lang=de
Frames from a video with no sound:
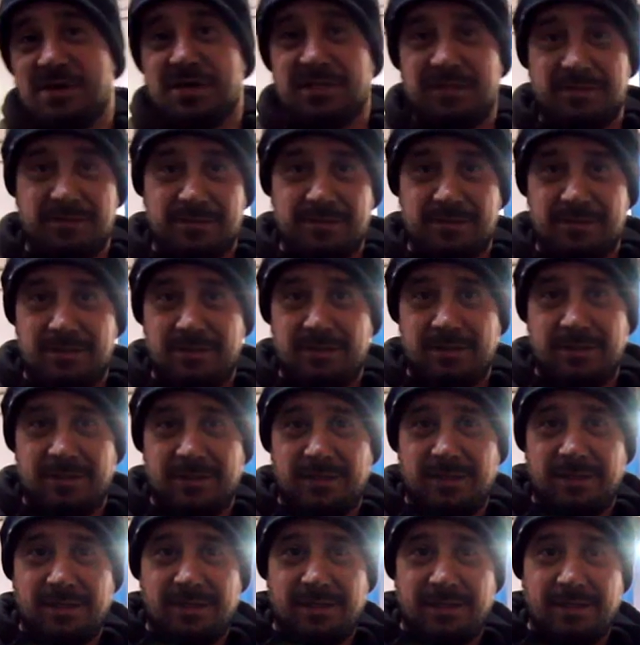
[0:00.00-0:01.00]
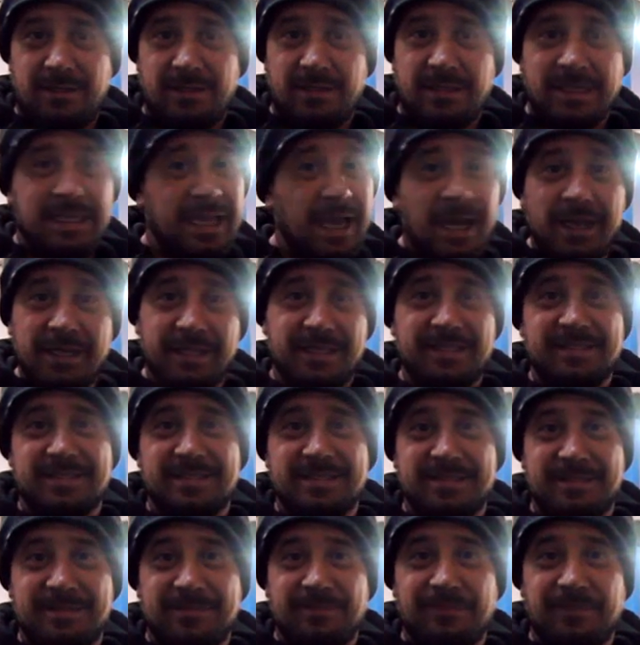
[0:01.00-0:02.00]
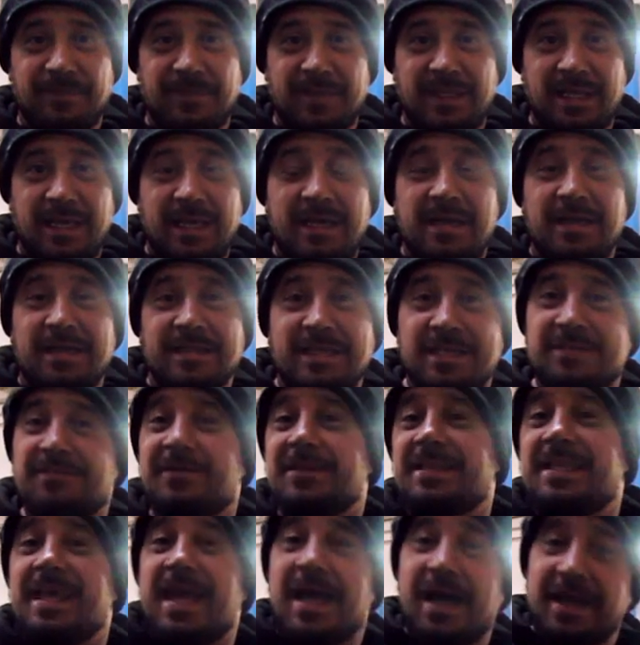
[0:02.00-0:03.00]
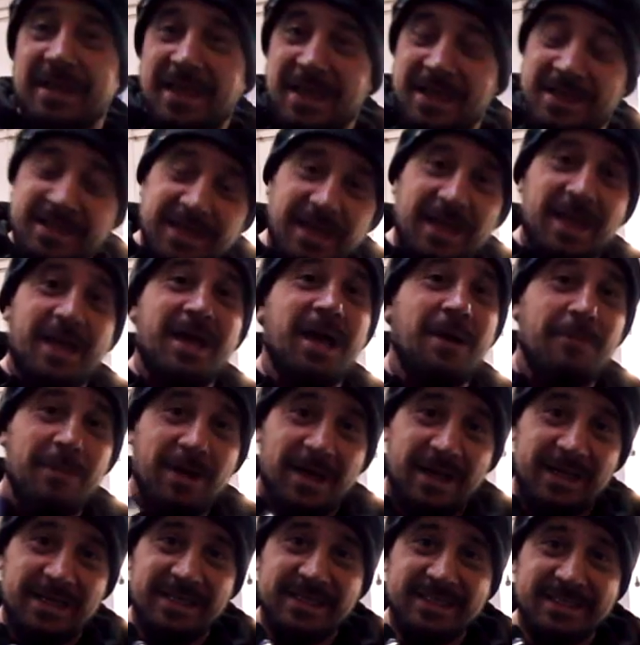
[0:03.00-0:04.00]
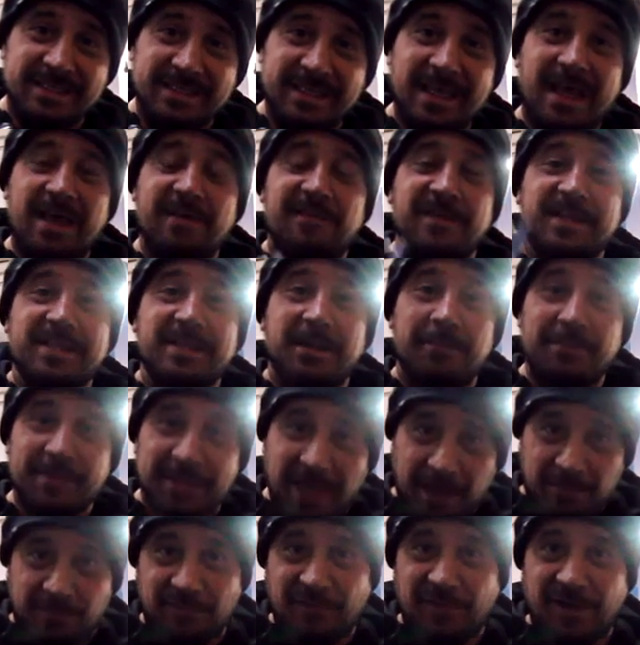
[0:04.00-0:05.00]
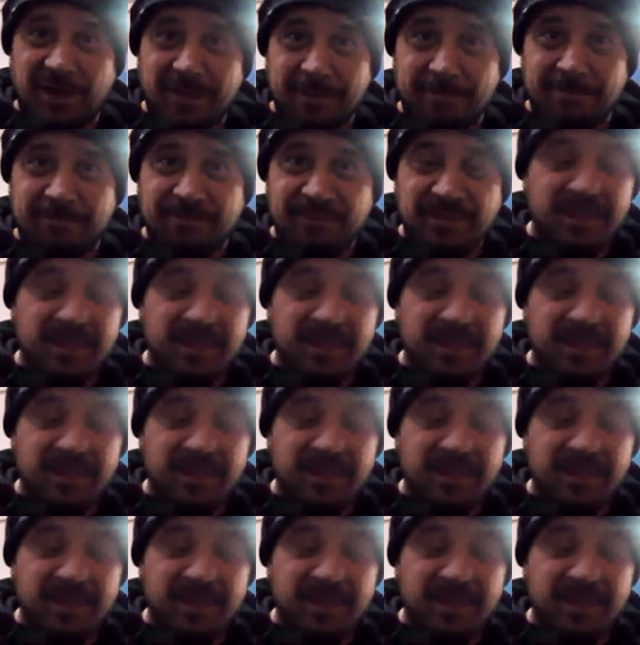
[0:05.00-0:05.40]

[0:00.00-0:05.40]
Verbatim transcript: machen. Gar nichts. Das wird der, der hinter der Kamera ist, er wird damit anfangen